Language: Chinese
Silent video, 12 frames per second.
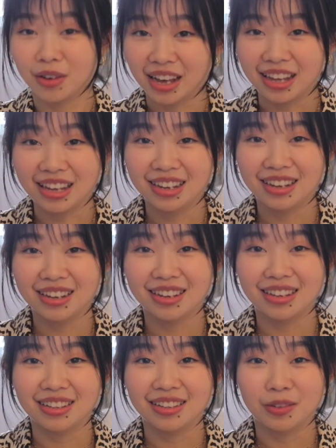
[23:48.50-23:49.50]
OK，
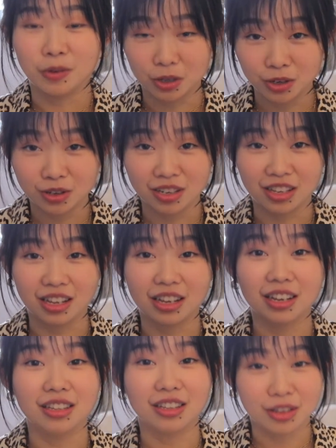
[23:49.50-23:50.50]
我就是
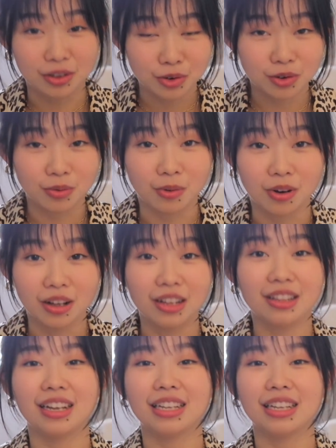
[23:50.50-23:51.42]
你，你就是我，